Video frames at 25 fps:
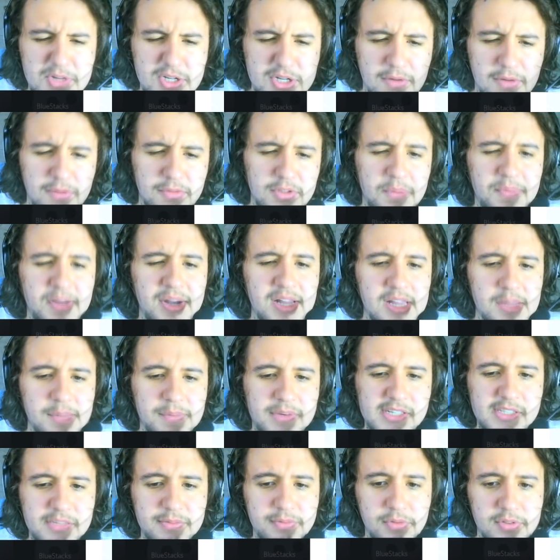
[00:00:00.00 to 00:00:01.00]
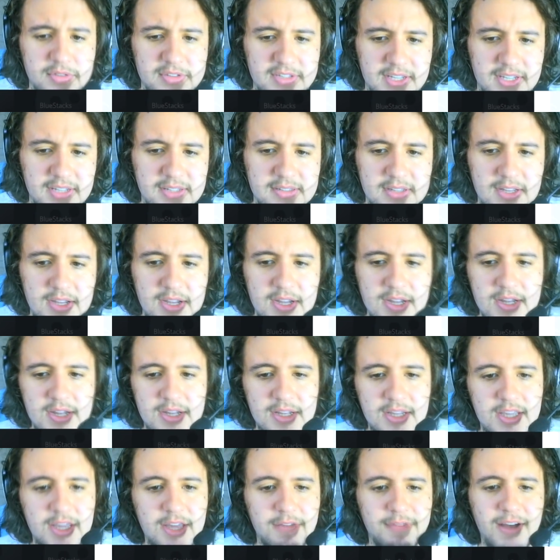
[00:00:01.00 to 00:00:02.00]
também já vou dar uma relembrada para vocês.
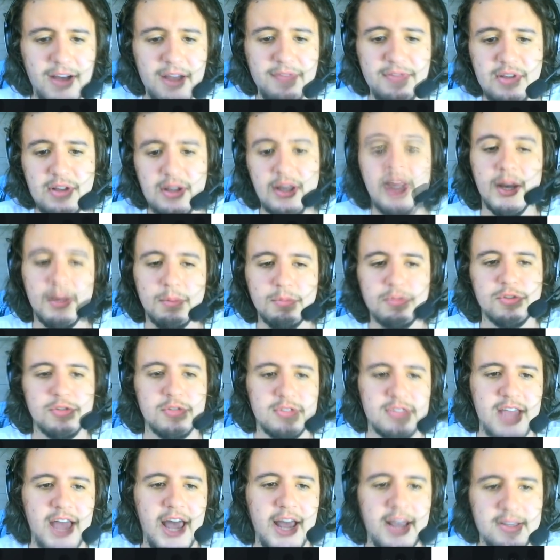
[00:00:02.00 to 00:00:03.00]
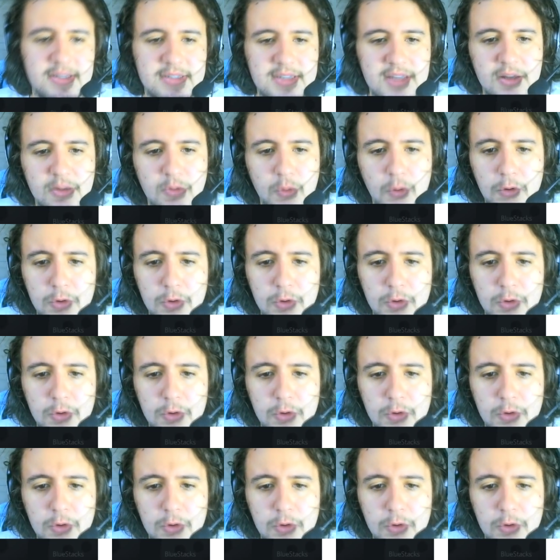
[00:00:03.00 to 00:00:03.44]
Que vai vir em ambos os decks, né?